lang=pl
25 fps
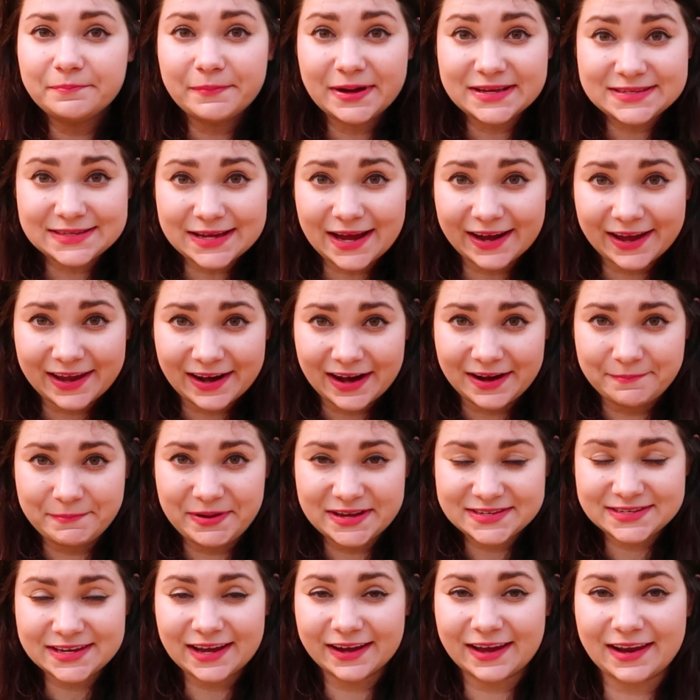masakra,
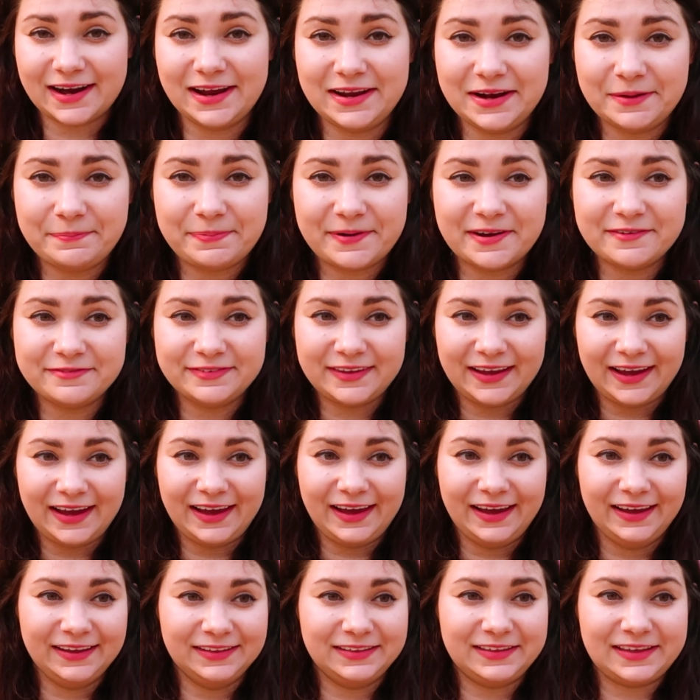masakra, naprawdę
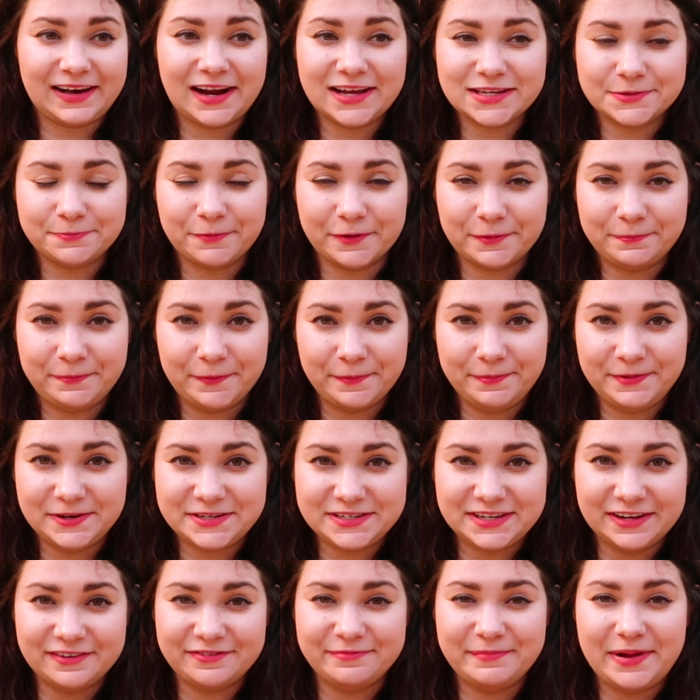transport
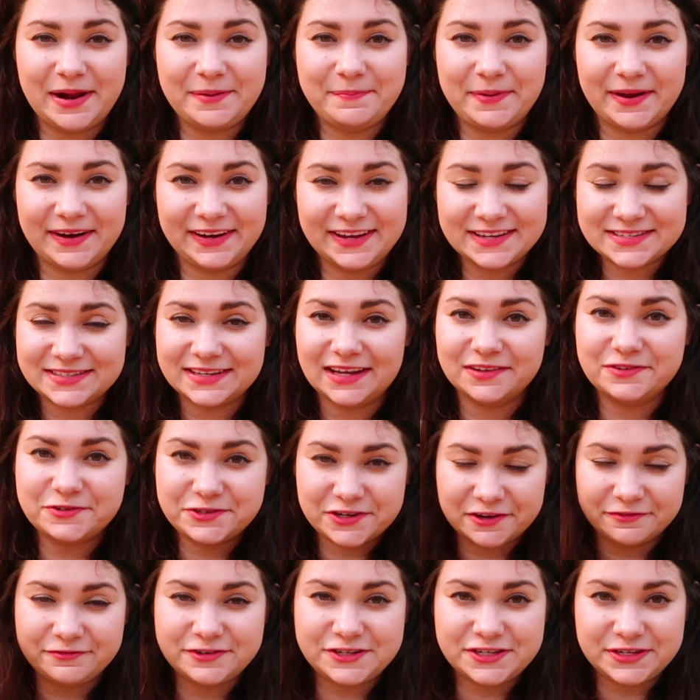publiczny w Melbourne jest na
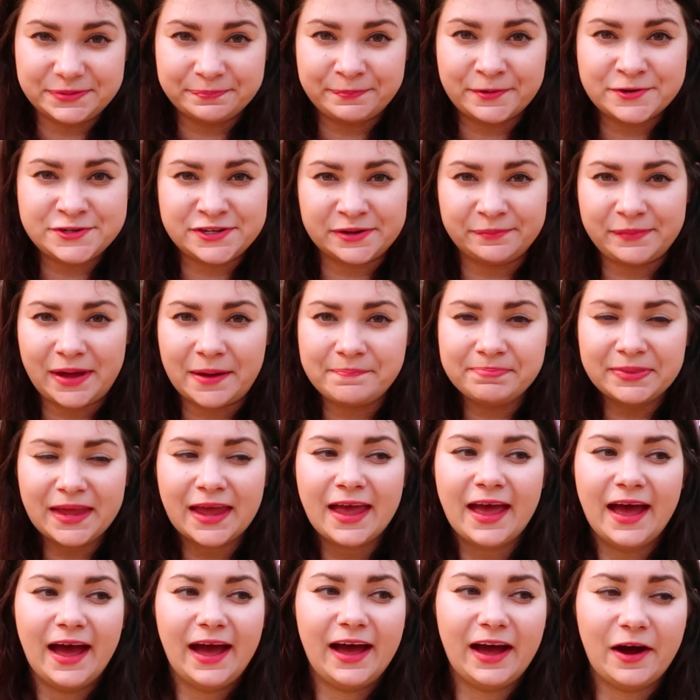dużo wyższym poziomie,
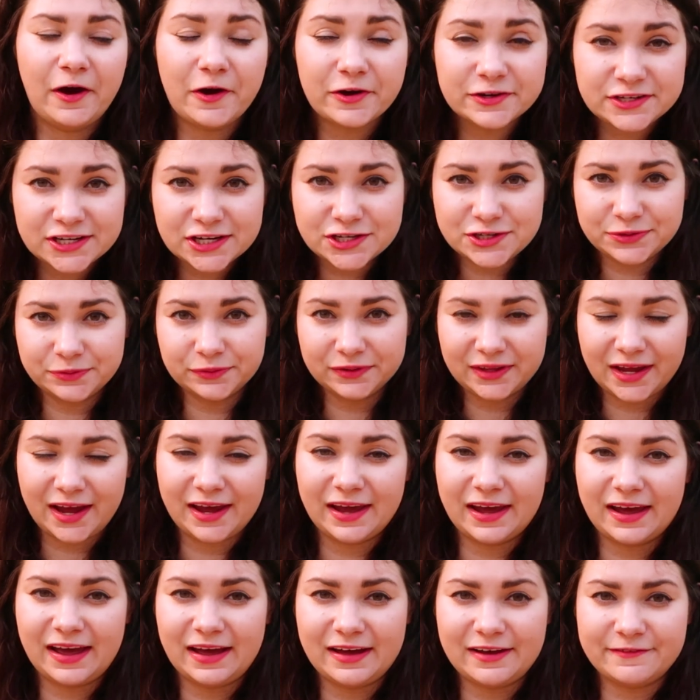e, chociaż
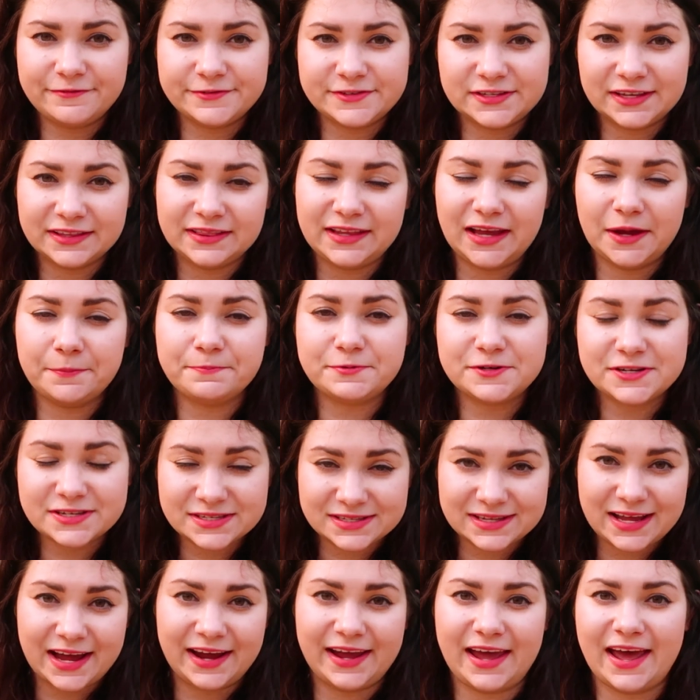tutaj e, w Sydney
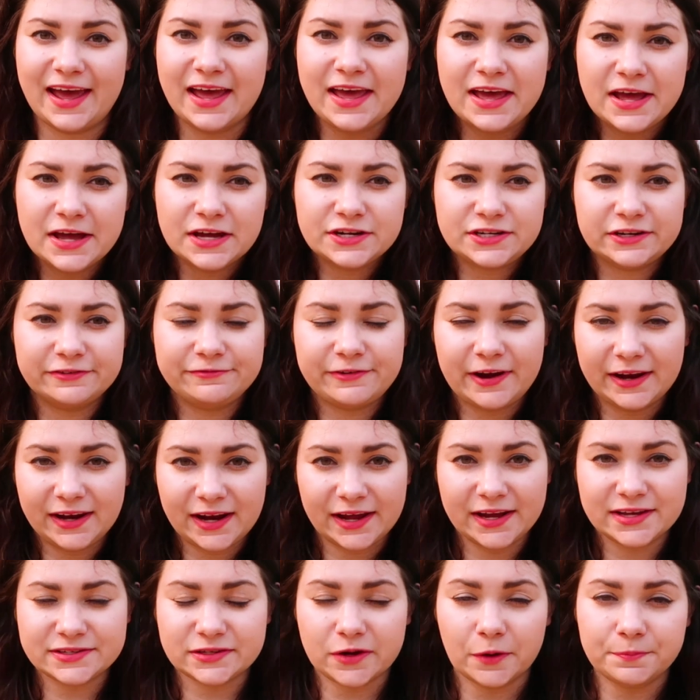przyznaję, że
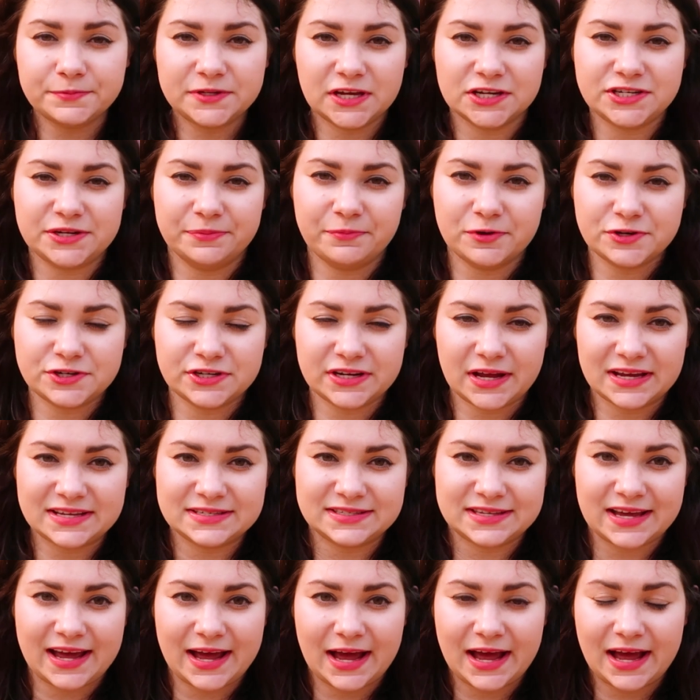fajna jest opcja, że
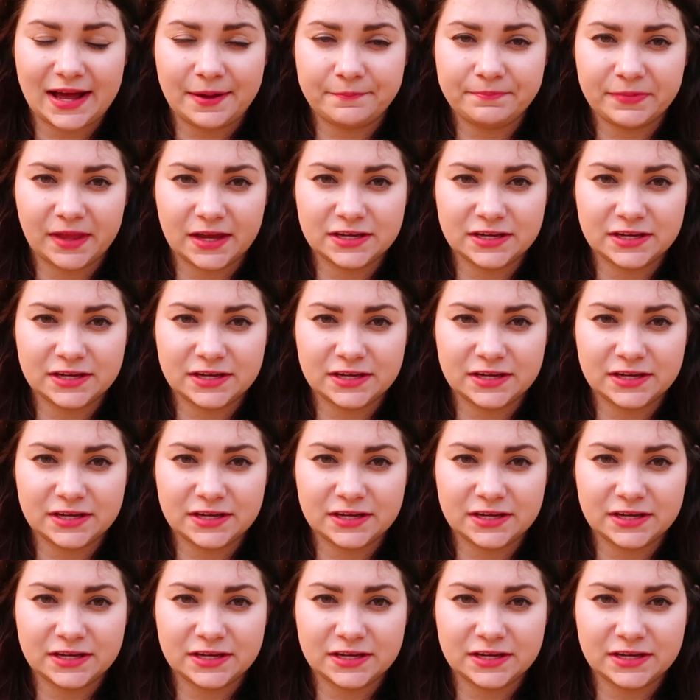można za,